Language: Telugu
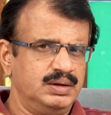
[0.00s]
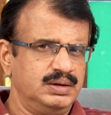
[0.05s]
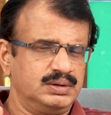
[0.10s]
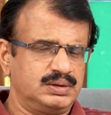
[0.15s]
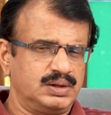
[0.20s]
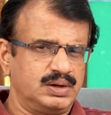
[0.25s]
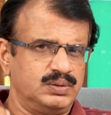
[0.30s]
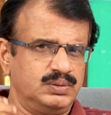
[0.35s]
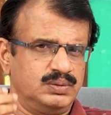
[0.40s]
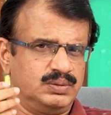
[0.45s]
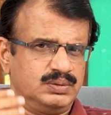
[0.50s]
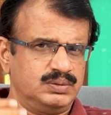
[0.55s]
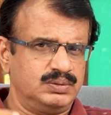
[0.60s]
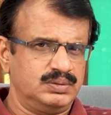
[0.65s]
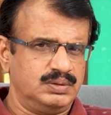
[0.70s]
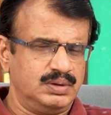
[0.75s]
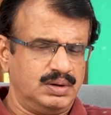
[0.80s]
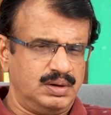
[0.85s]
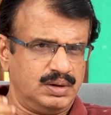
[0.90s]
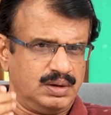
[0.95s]
ఇతను
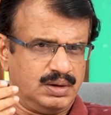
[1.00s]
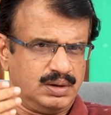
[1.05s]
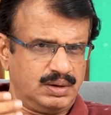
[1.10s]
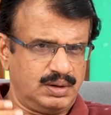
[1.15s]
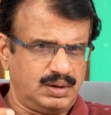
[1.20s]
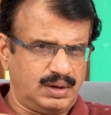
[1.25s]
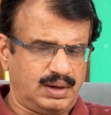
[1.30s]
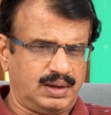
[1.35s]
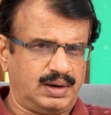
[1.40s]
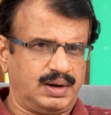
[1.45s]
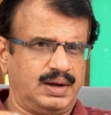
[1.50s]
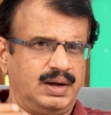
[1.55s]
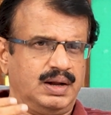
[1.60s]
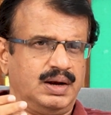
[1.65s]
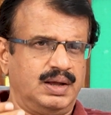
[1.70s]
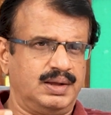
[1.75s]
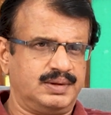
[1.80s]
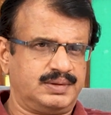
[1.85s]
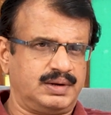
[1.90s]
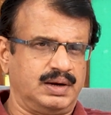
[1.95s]
రకరకాల
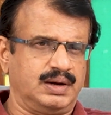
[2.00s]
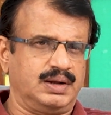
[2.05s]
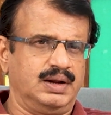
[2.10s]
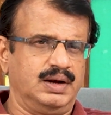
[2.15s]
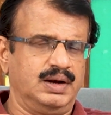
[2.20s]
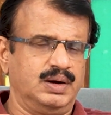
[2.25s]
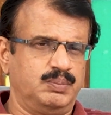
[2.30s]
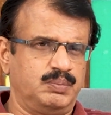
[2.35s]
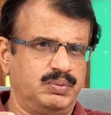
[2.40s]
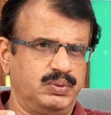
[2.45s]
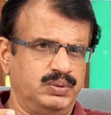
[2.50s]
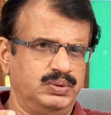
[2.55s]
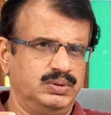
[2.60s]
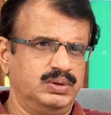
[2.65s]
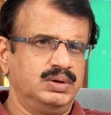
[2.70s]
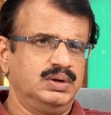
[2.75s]
హాస్టల్కి వెళ్ళినప్పుడు